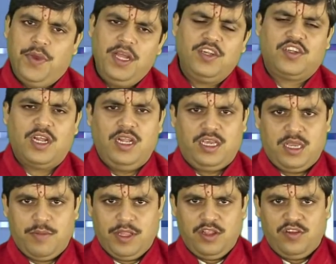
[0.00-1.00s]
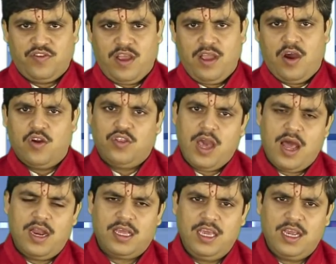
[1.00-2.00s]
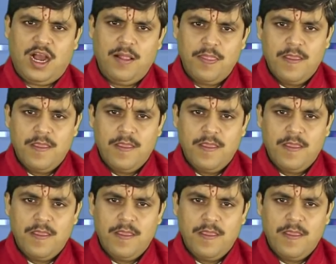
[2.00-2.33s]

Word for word: फिर शनि के मंदिर जाएं और ध्यान रखिएगा